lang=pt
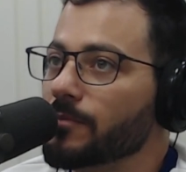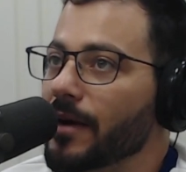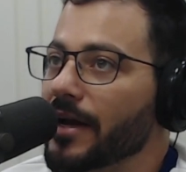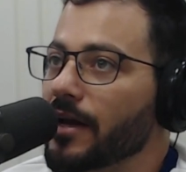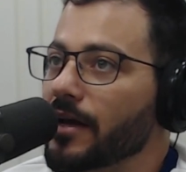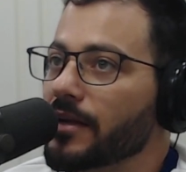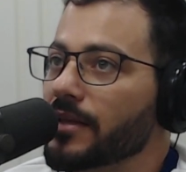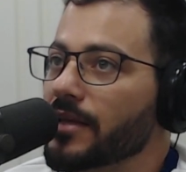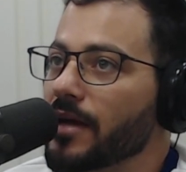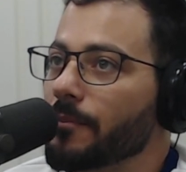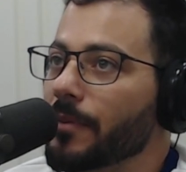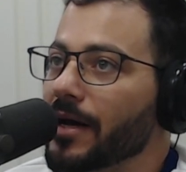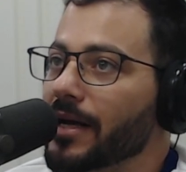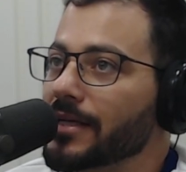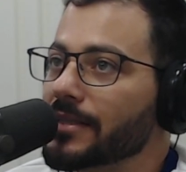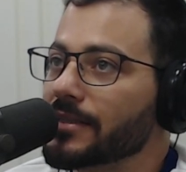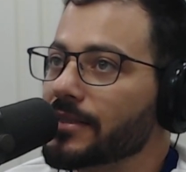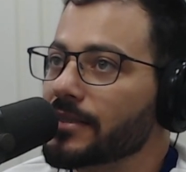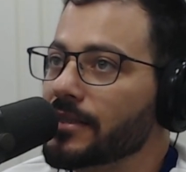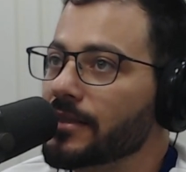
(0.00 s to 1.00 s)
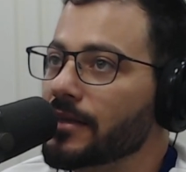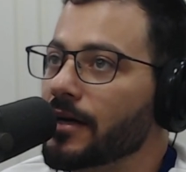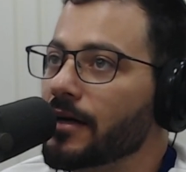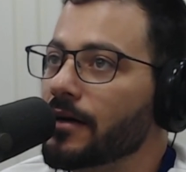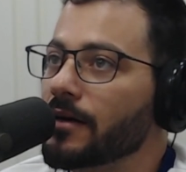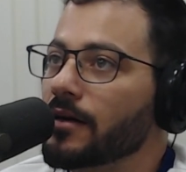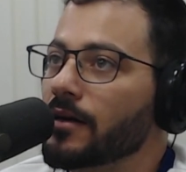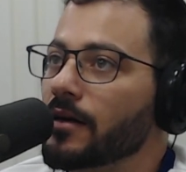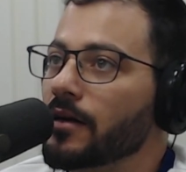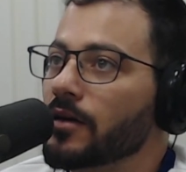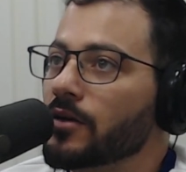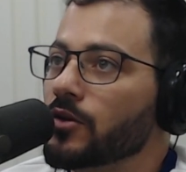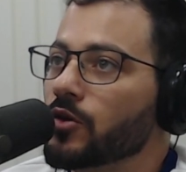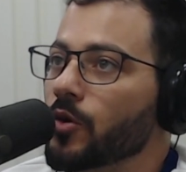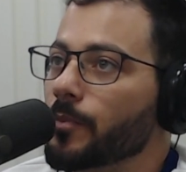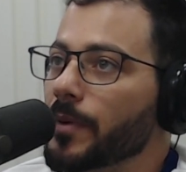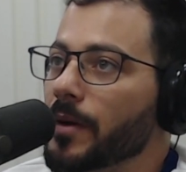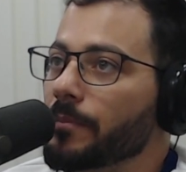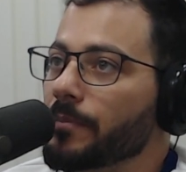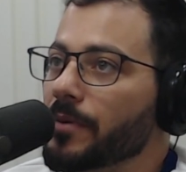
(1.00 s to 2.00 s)
Maiane de Aparecida,
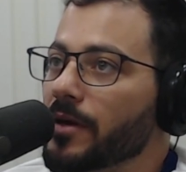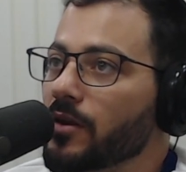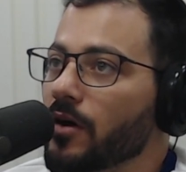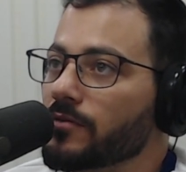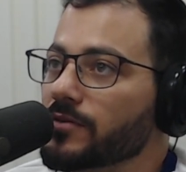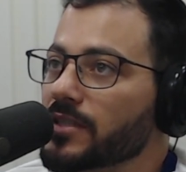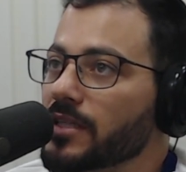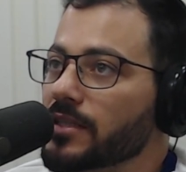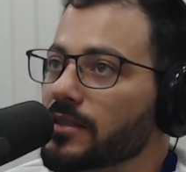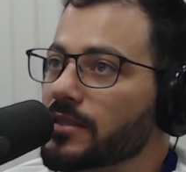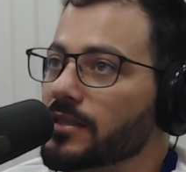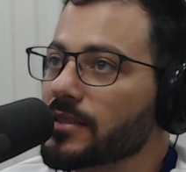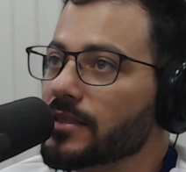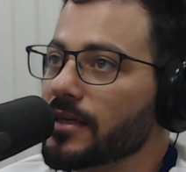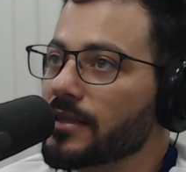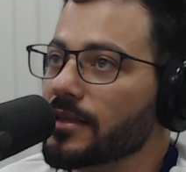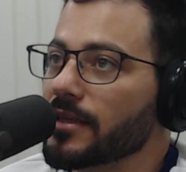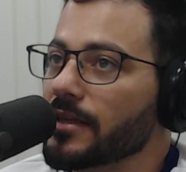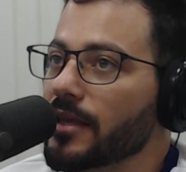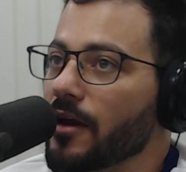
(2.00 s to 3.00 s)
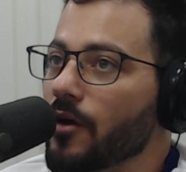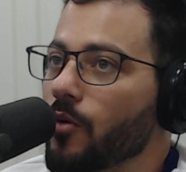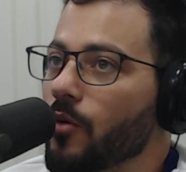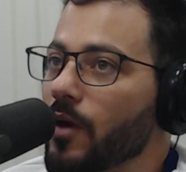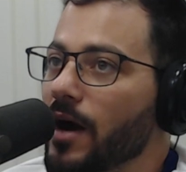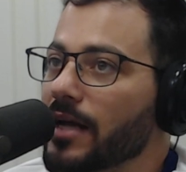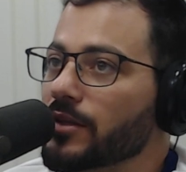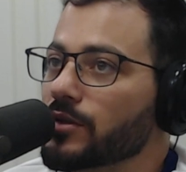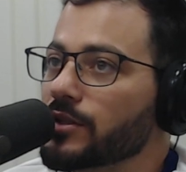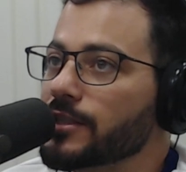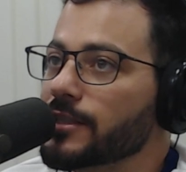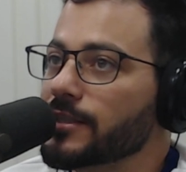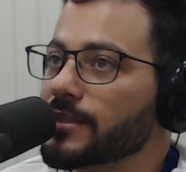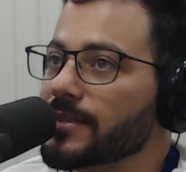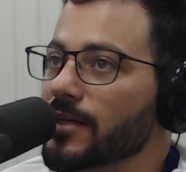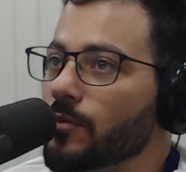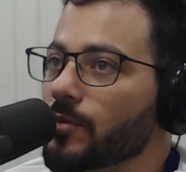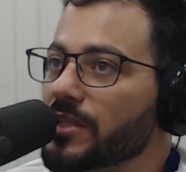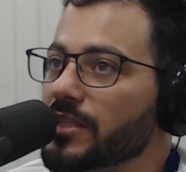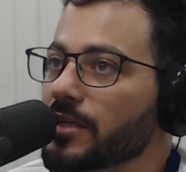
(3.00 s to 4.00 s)
do PP 974,
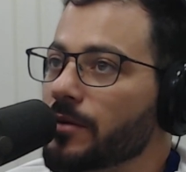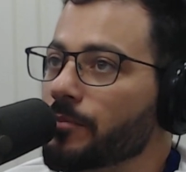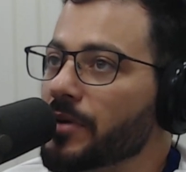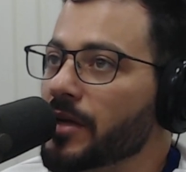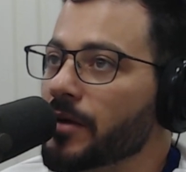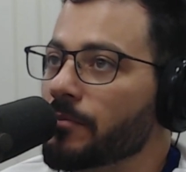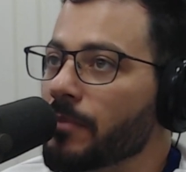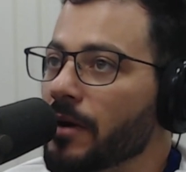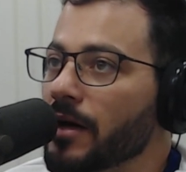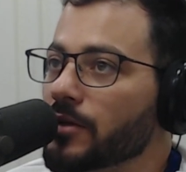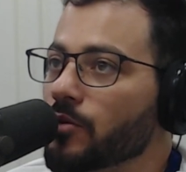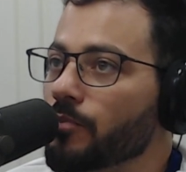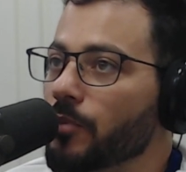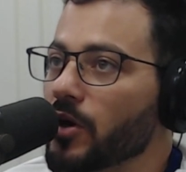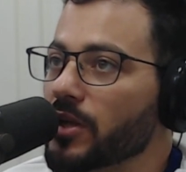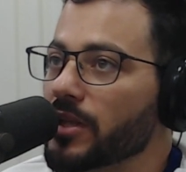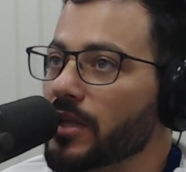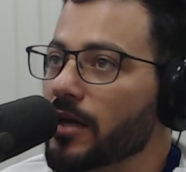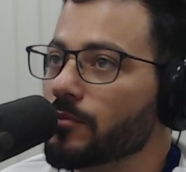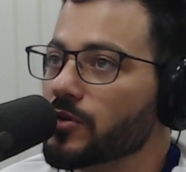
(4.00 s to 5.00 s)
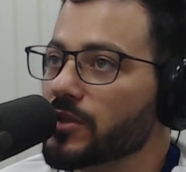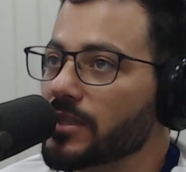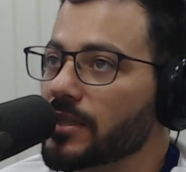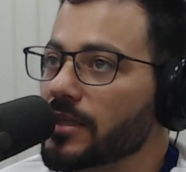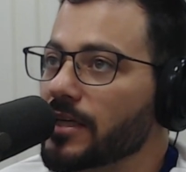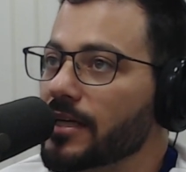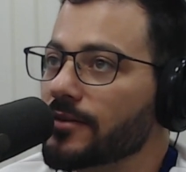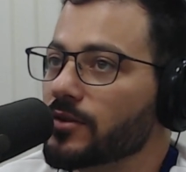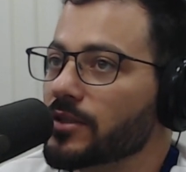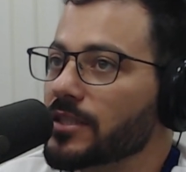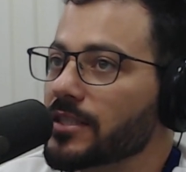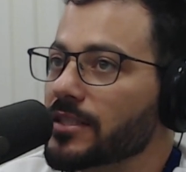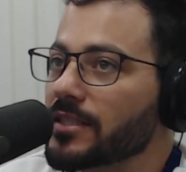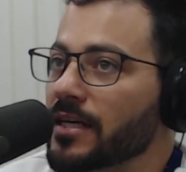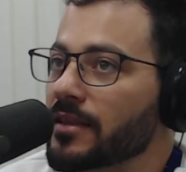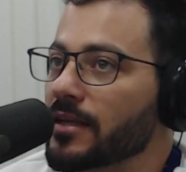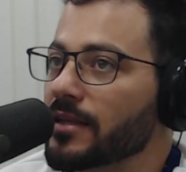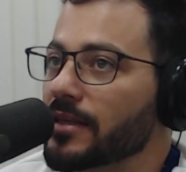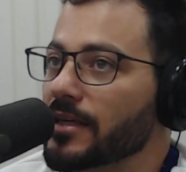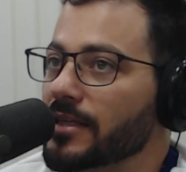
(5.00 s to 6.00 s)
Giselma de Biba, do Podemos
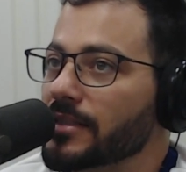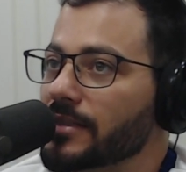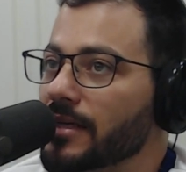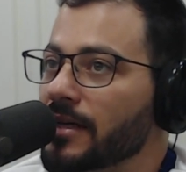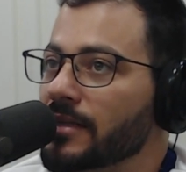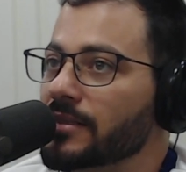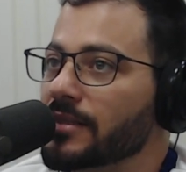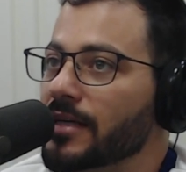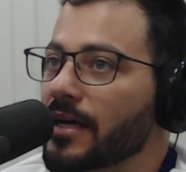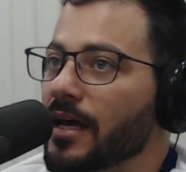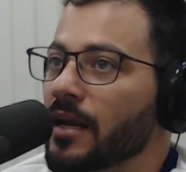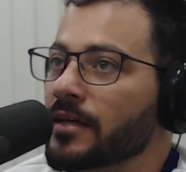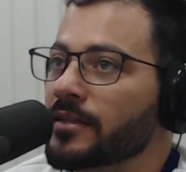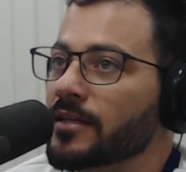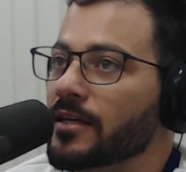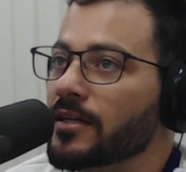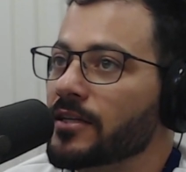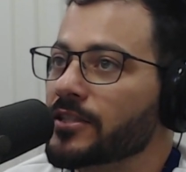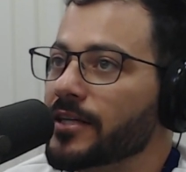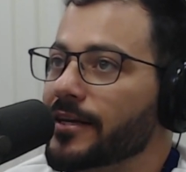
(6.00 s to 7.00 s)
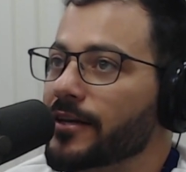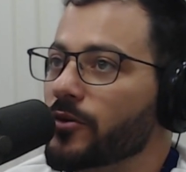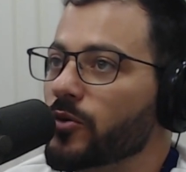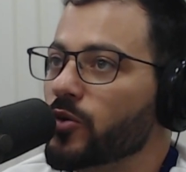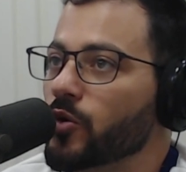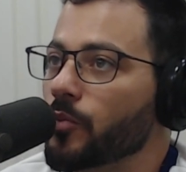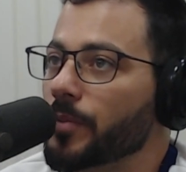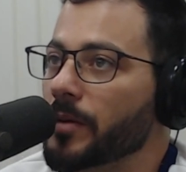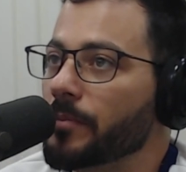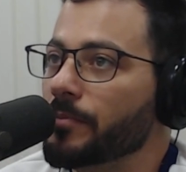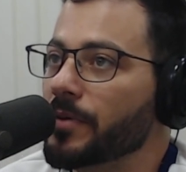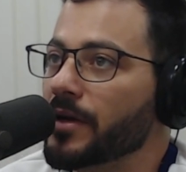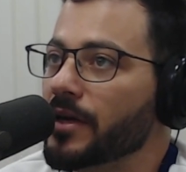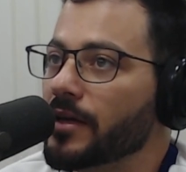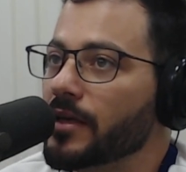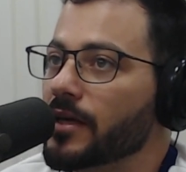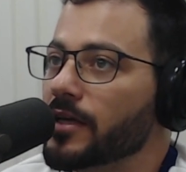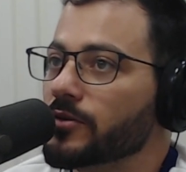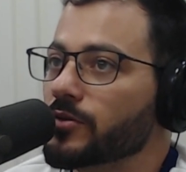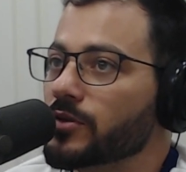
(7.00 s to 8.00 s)
577, Ellen de Ligeirinho, do PP
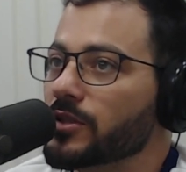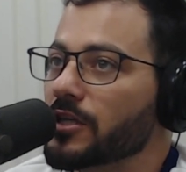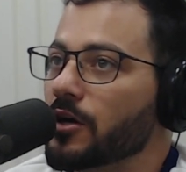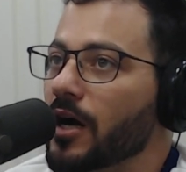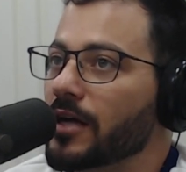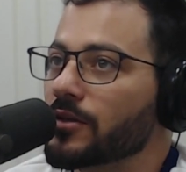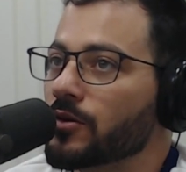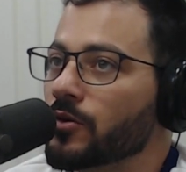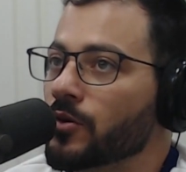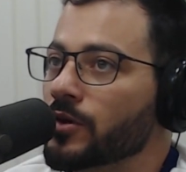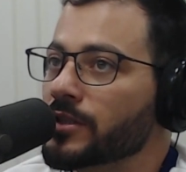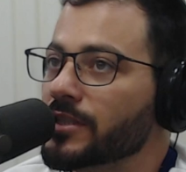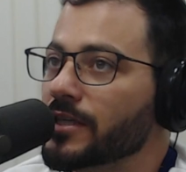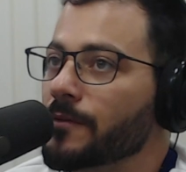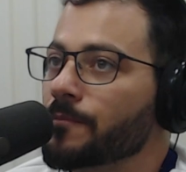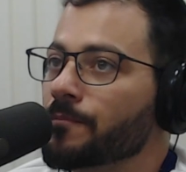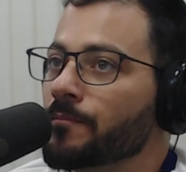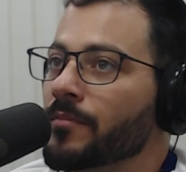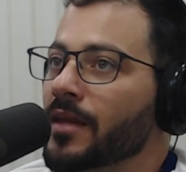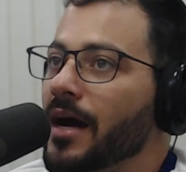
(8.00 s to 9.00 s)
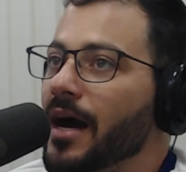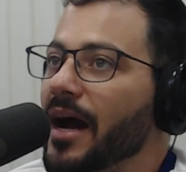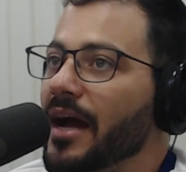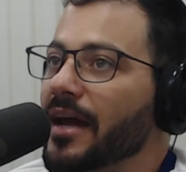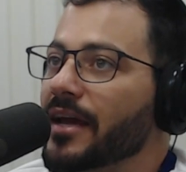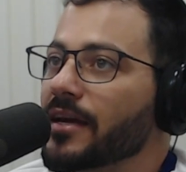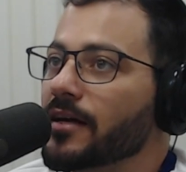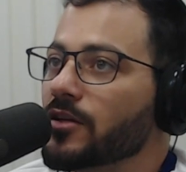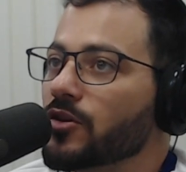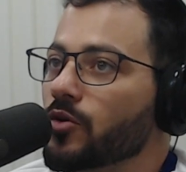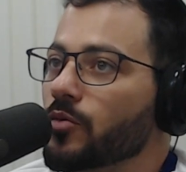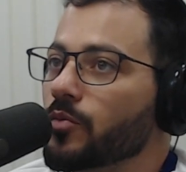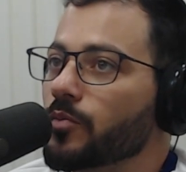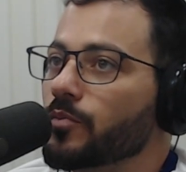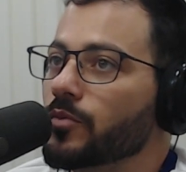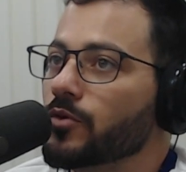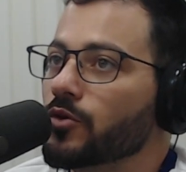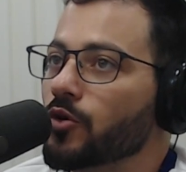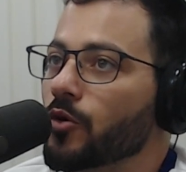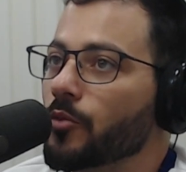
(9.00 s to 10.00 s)
514, Airan, do,
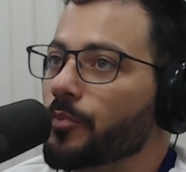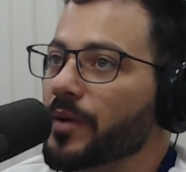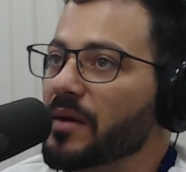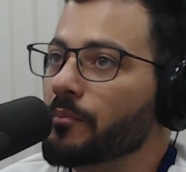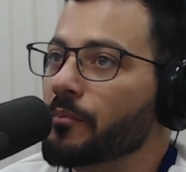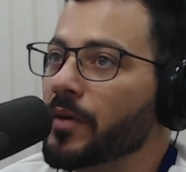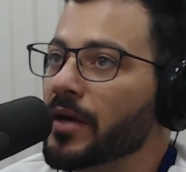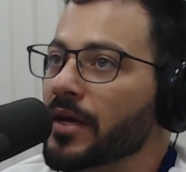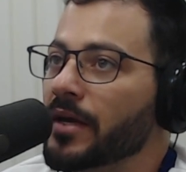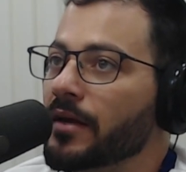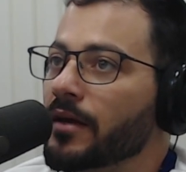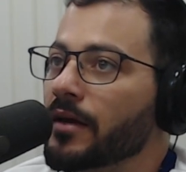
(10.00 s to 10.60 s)
do PP